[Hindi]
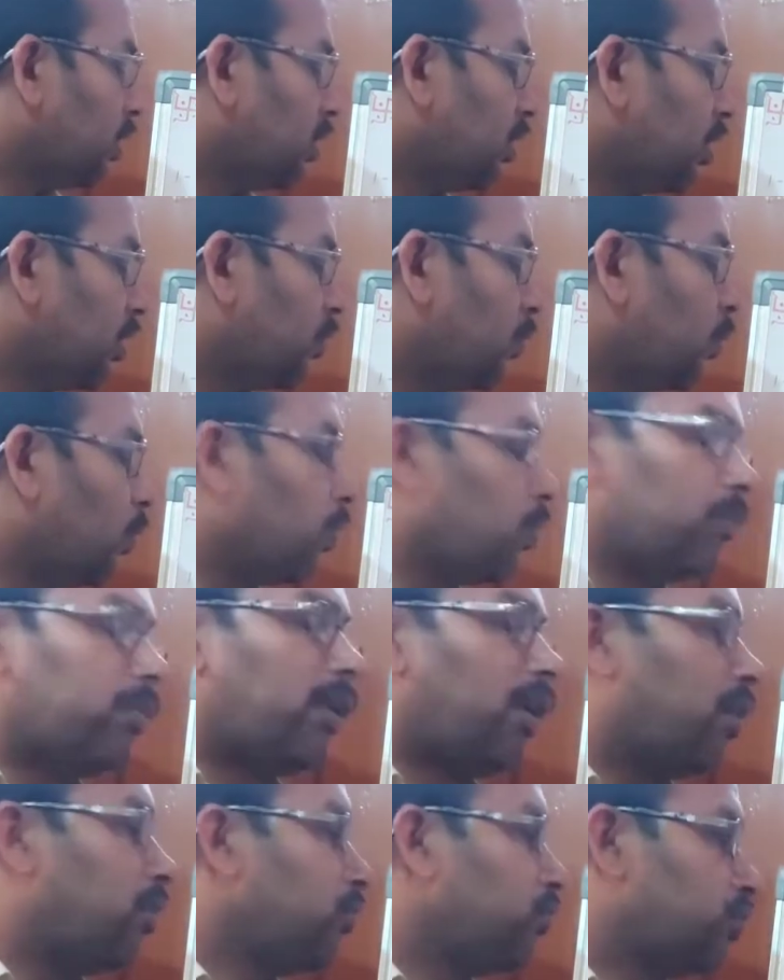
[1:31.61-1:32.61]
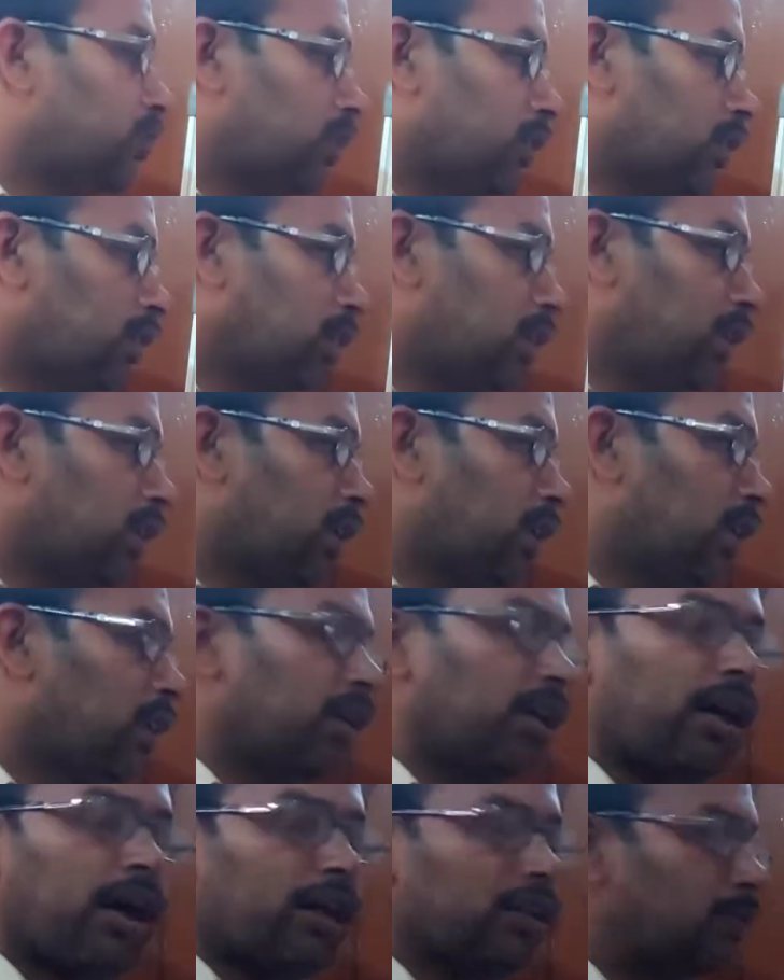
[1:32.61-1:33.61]
ये रोग भाव सक्रिय
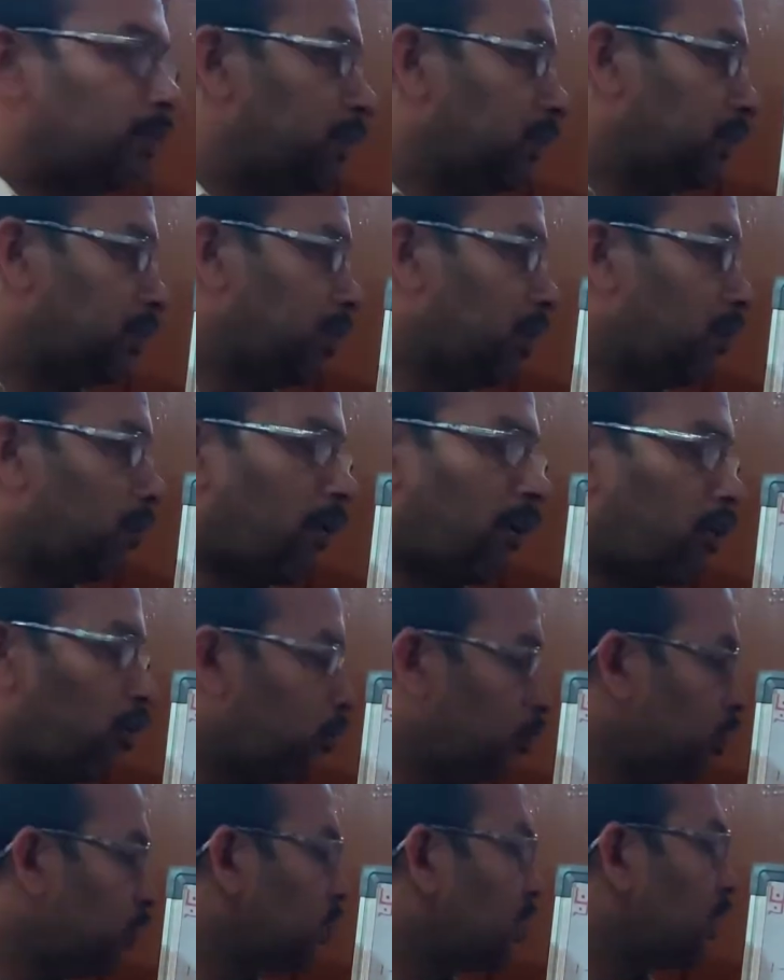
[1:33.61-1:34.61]
है हॉस्पिटल भाव भी